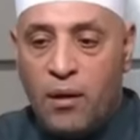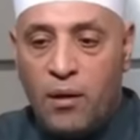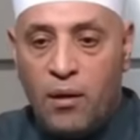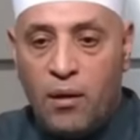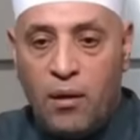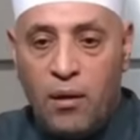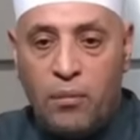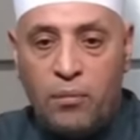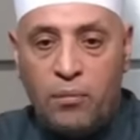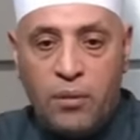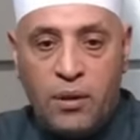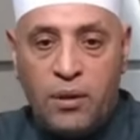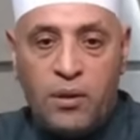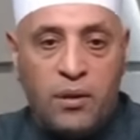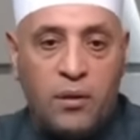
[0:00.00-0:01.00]
يا رب
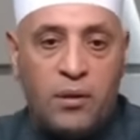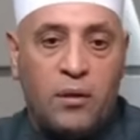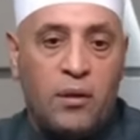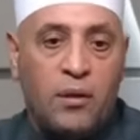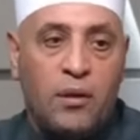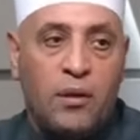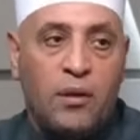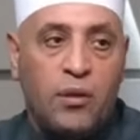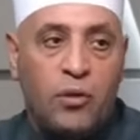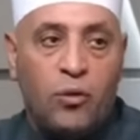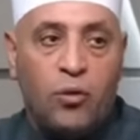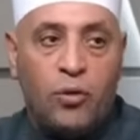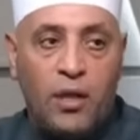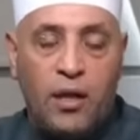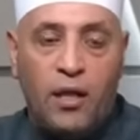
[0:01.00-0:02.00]
آه،
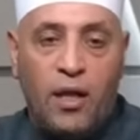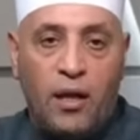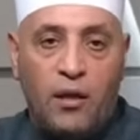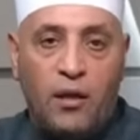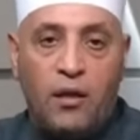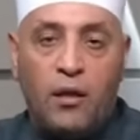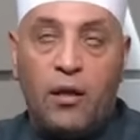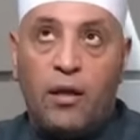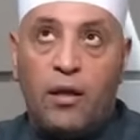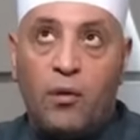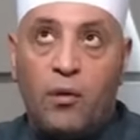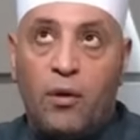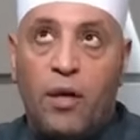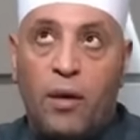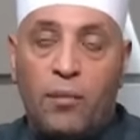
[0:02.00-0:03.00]
يغنينا عن خلقه
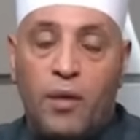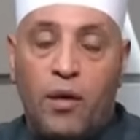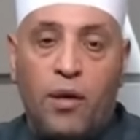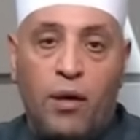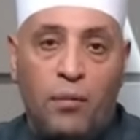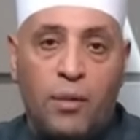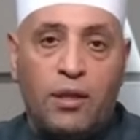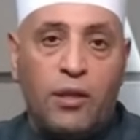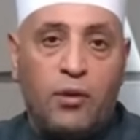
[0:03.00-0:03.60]
ويرحمنا رحمه